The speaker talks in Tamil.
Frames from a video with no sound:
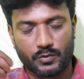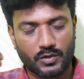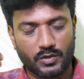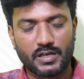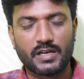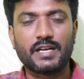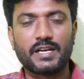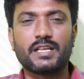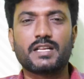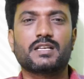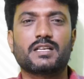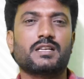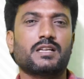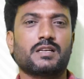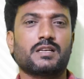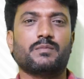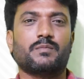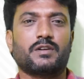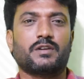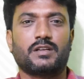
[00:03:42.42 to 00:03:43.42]
ஒரு
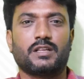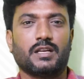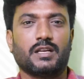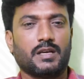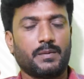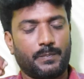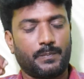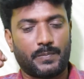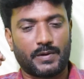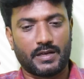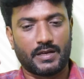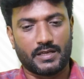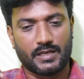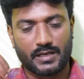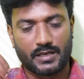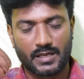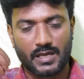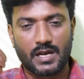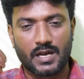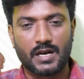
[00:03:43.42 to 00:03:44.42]
நடிகர்கள் மட்டும் இல்லைங்க பல
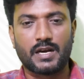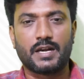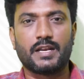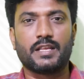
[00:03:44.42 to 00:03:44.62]
எல்லா